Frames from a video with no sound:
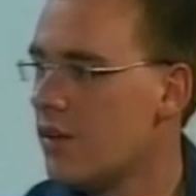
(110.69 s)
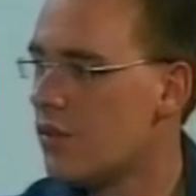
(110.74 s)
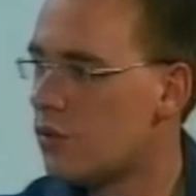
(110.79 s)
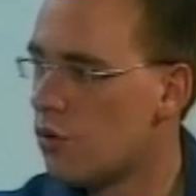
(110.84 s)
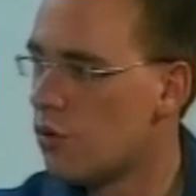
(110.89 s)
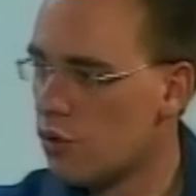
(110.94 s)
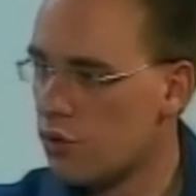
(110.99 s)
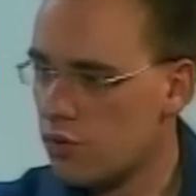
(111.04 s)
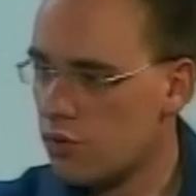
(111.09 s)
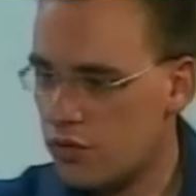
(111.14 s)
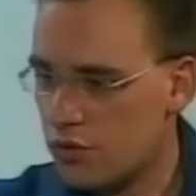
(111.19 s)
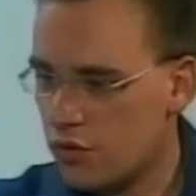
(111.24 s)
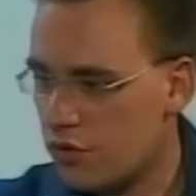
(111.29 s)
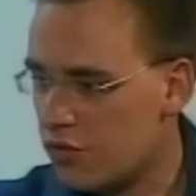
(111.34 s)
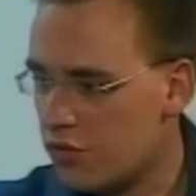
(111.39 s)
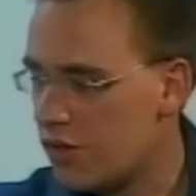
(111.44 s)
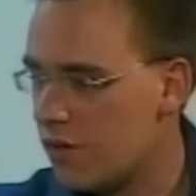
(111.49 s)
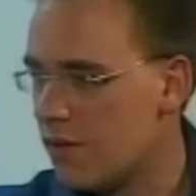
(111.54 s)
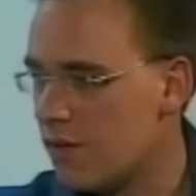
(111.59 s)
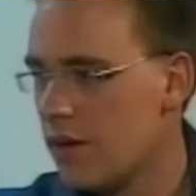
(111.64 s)
Todos
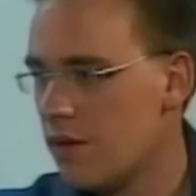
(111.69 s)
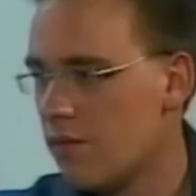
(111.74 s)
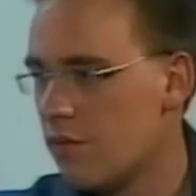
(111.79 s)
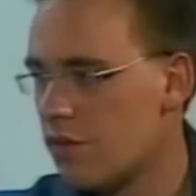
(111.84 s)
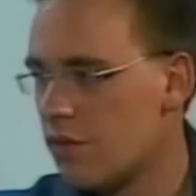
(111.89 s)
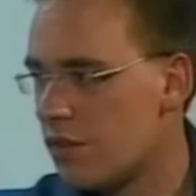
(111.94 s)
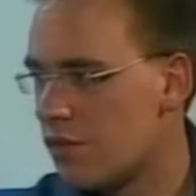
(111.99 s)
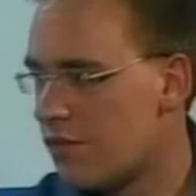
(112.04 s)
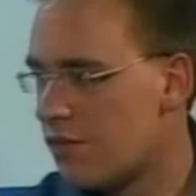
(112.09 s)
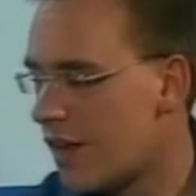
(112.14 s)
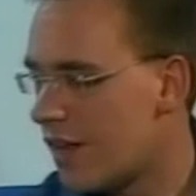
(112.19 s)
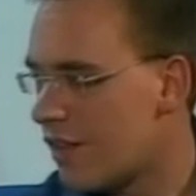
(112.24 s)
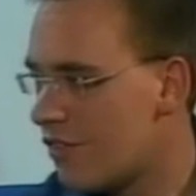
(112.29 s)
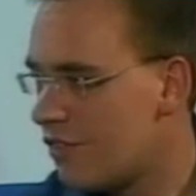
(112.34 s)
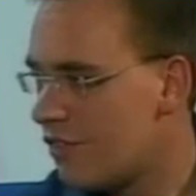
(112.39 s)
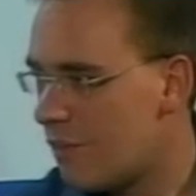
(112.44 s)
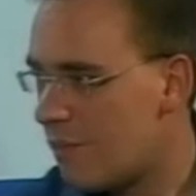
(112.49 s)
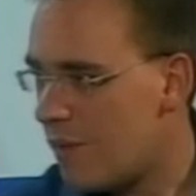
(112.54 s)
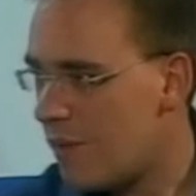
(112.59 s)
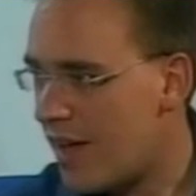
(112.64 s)
hoje, você fala de
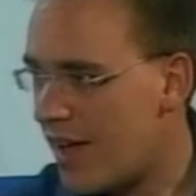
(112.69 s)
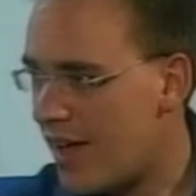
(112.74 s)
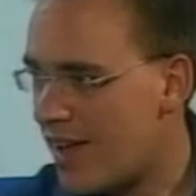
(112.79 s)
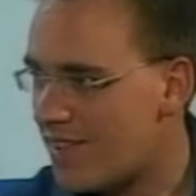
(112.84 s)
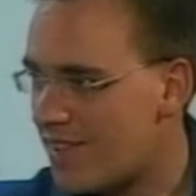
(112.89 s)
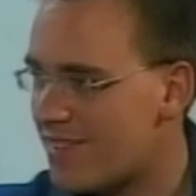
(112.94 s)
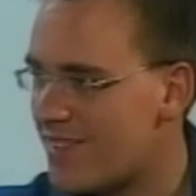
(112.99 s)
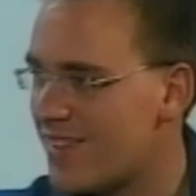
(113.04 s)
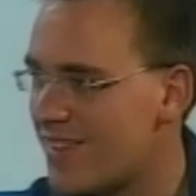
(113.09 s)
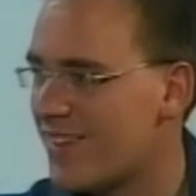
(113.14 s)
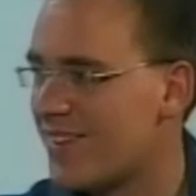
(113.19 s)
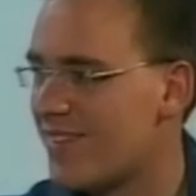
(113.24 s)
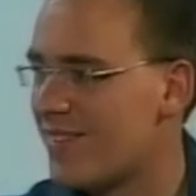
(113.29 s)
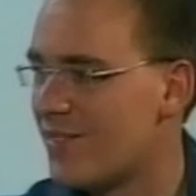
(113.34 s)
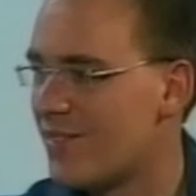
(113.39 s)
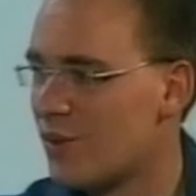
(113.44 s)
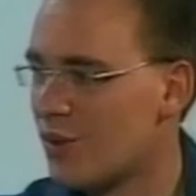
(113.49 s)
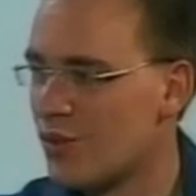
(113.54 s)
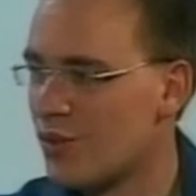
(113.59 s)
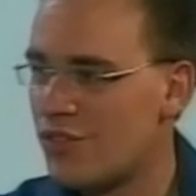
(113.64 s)
GPS,
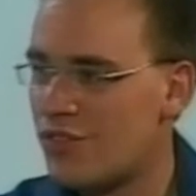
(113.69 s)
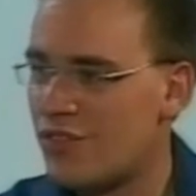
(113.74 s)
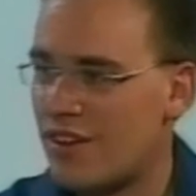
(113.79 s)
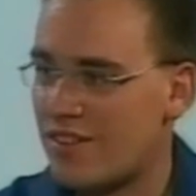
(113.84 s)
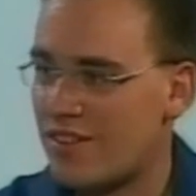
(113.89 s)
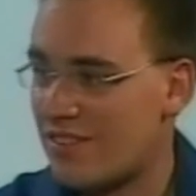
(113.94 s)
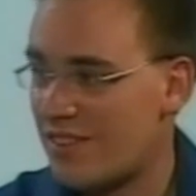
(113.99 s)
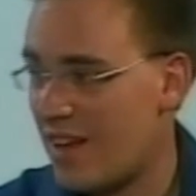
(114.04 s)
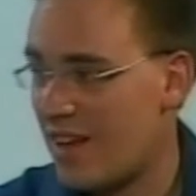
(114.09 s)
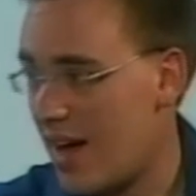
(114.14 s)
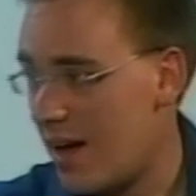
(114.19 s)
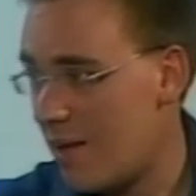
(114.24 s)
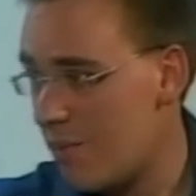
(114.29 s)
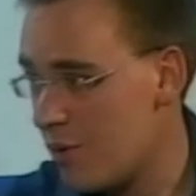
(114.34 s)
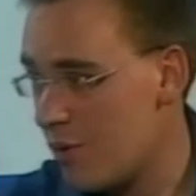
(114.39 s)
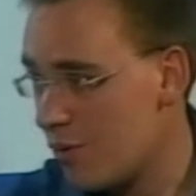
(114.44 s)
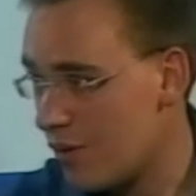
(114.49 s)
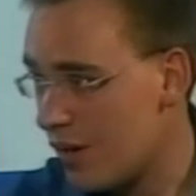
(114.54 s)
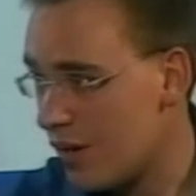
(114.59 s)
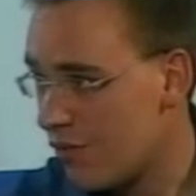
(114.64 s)
todos já
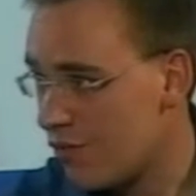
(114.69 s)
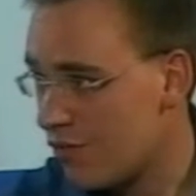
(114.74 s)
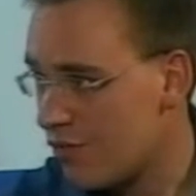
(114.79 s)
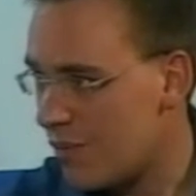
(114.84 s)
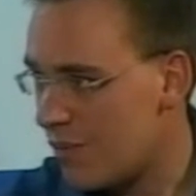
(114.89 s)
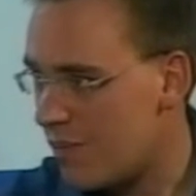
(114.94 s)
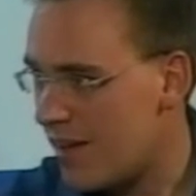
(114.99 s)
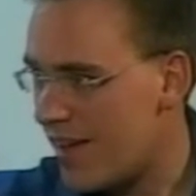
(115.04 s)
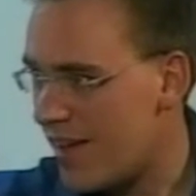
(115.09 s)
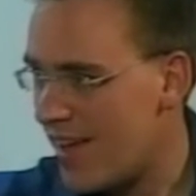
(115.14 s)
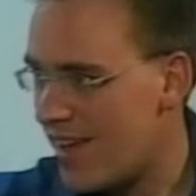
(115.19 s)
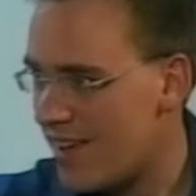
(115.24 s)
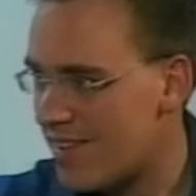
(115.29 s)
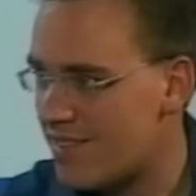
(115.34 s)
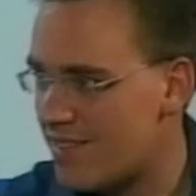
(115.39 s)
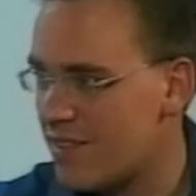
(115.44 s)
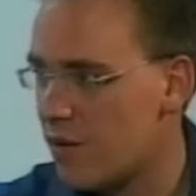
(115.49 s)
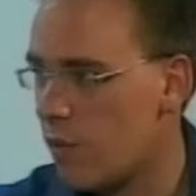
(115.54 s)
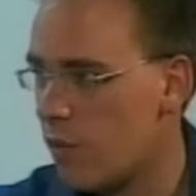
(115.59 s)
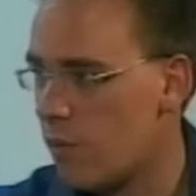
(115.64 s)
sabem o que é um GPS, ou